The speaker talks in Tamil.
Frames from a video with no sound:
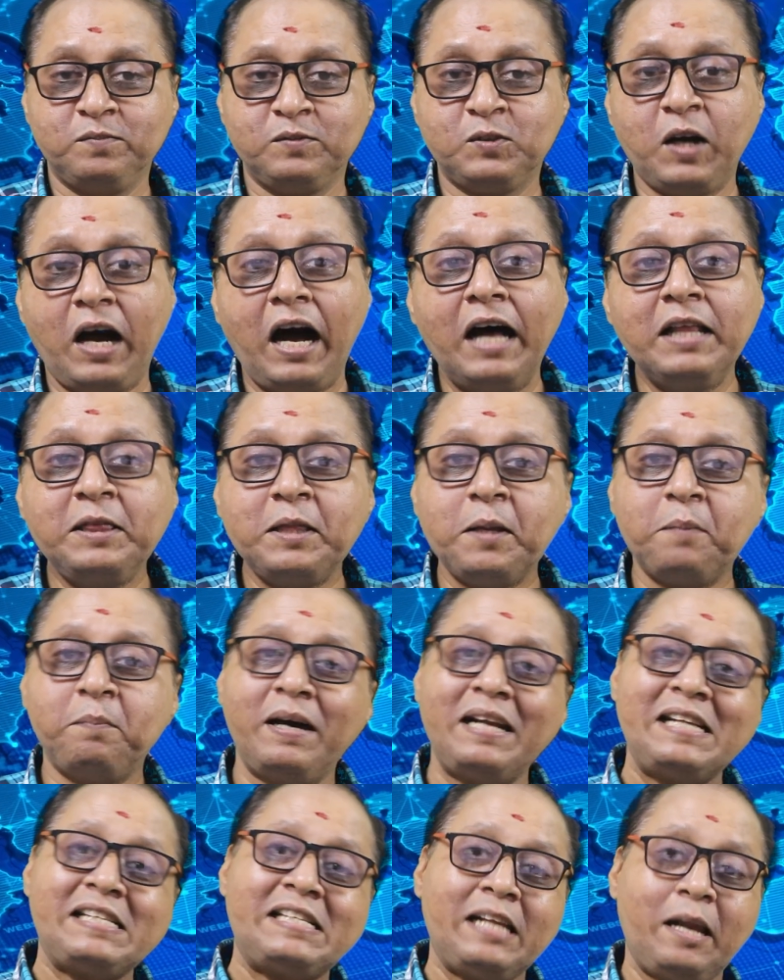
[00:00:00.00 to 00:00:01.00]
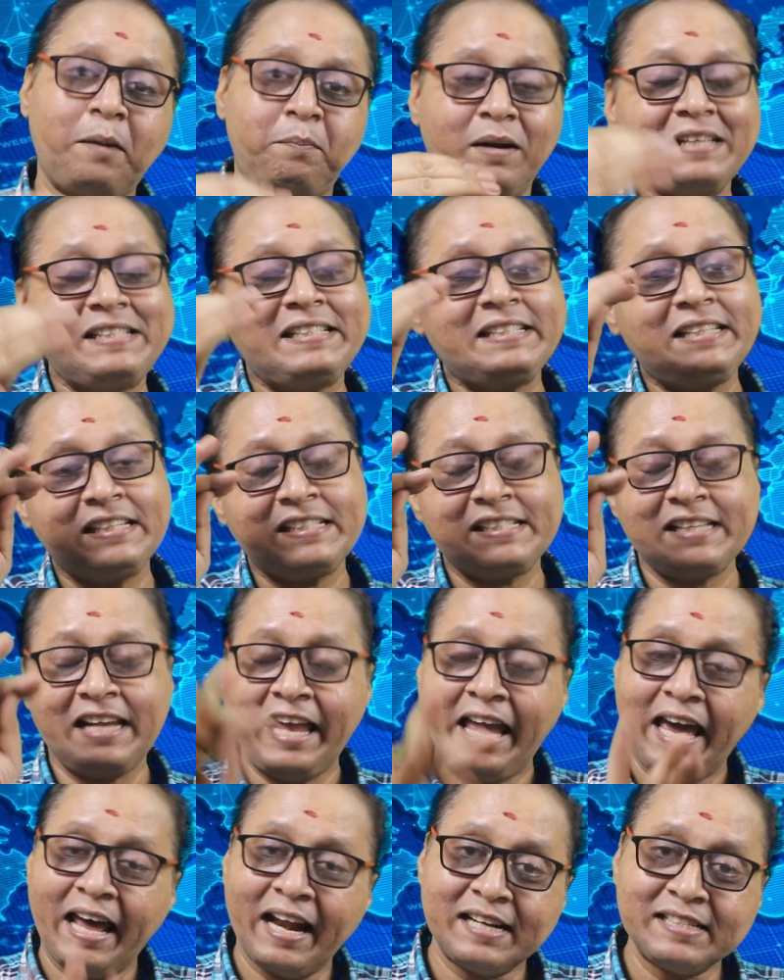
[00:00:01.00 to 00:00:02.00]
ஸோ அந்த மாதிரி சில பல சின்ன சின்ன
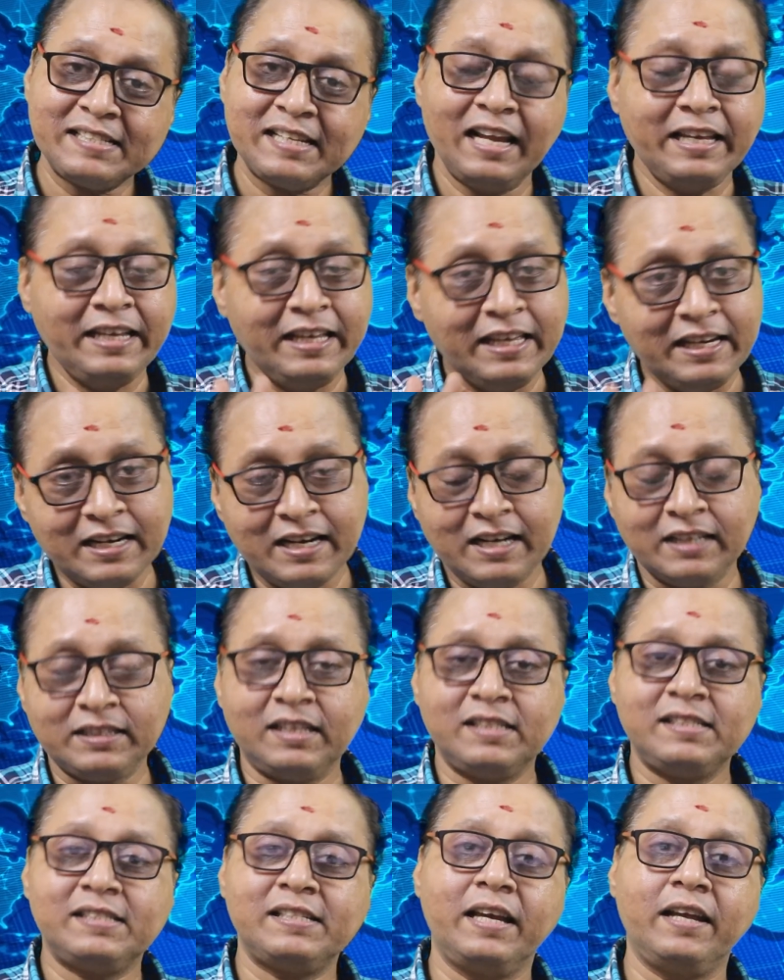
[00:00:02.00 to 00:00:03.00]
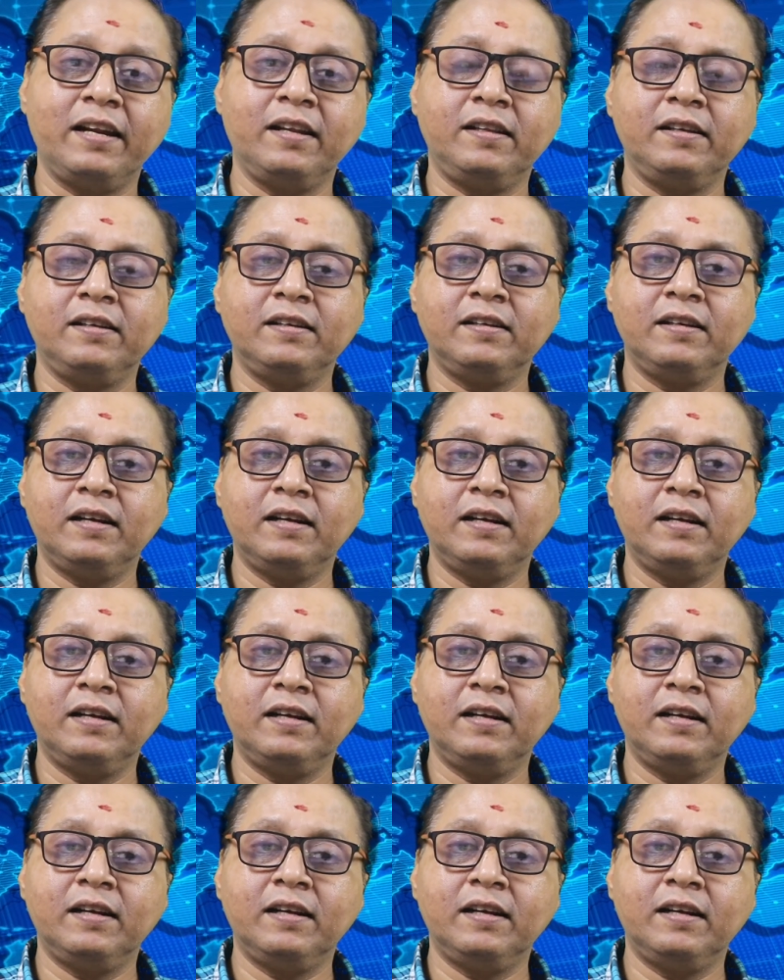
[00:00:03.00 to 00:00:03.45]
எரர்ஸ் எல்லாம் இருக்க தான் செய்கிறது